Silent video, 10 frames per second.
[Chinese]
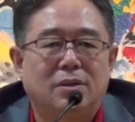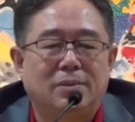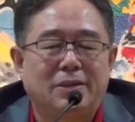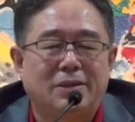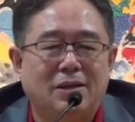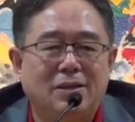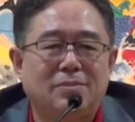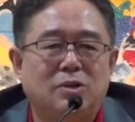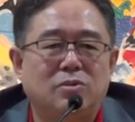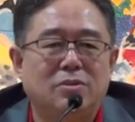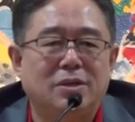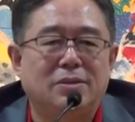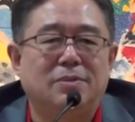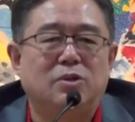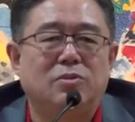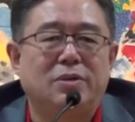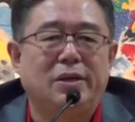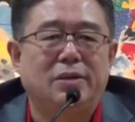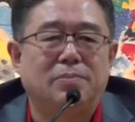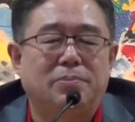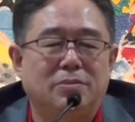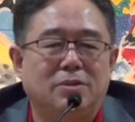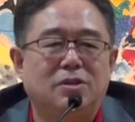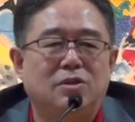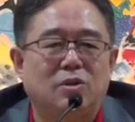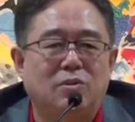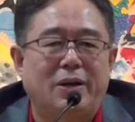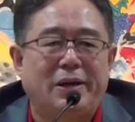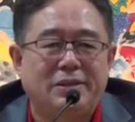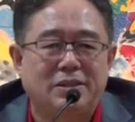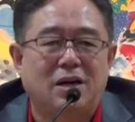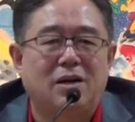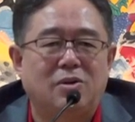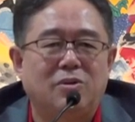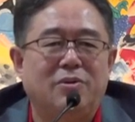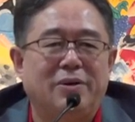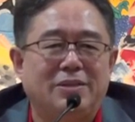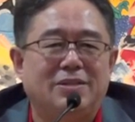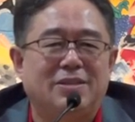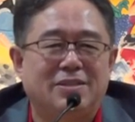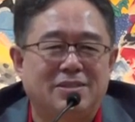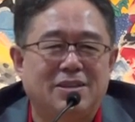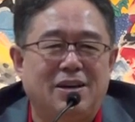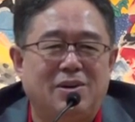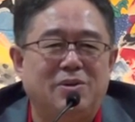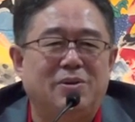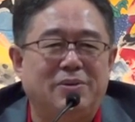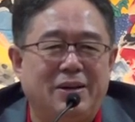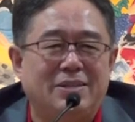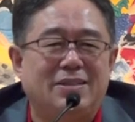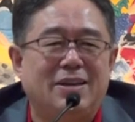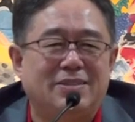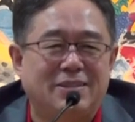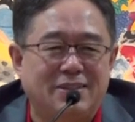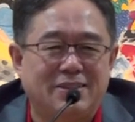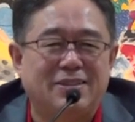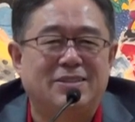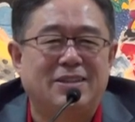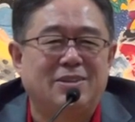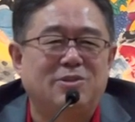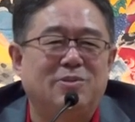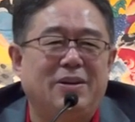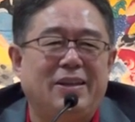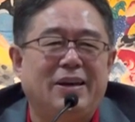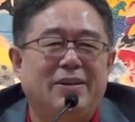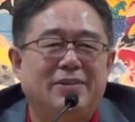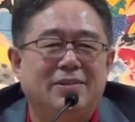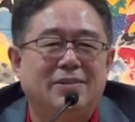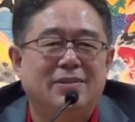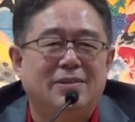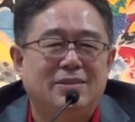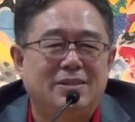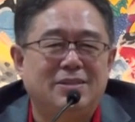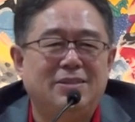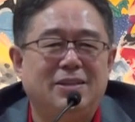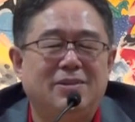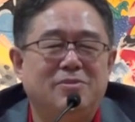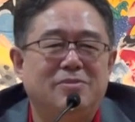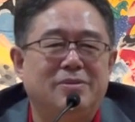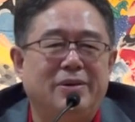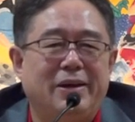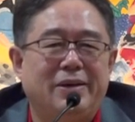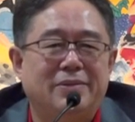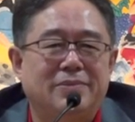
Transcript: 那么带他们处理怎么处理？不是都来上 OOS O OSS 的课才处理的，这是你的误会。